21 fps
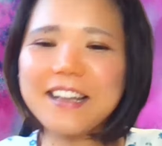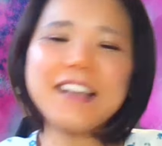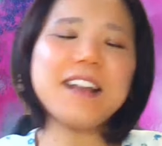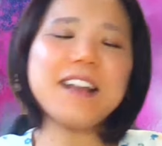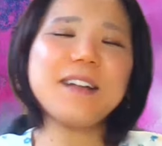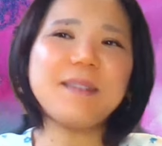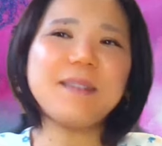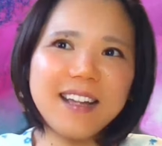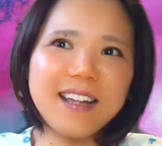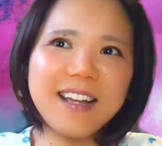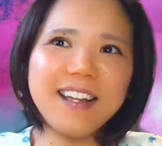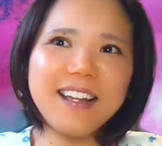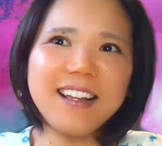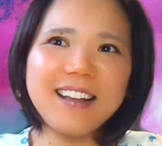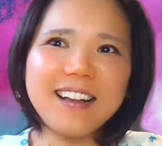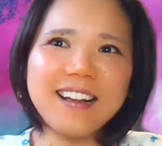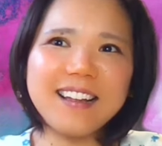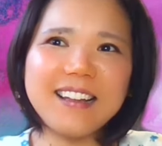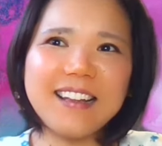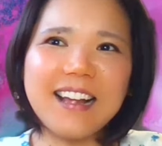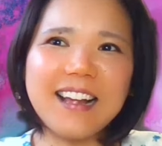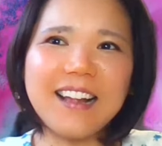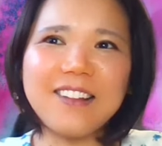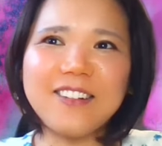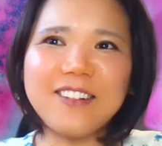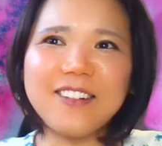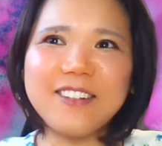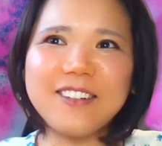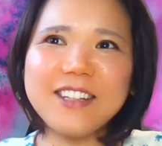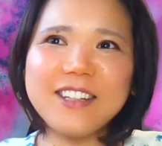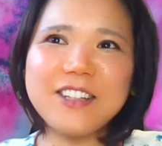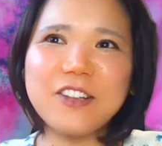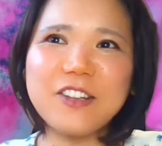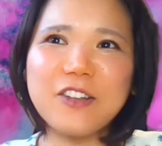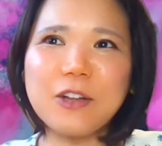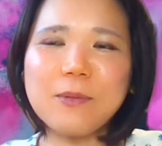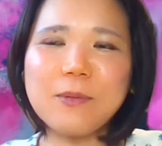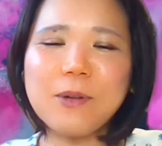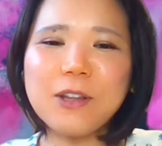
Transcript: できればね、あの、必要な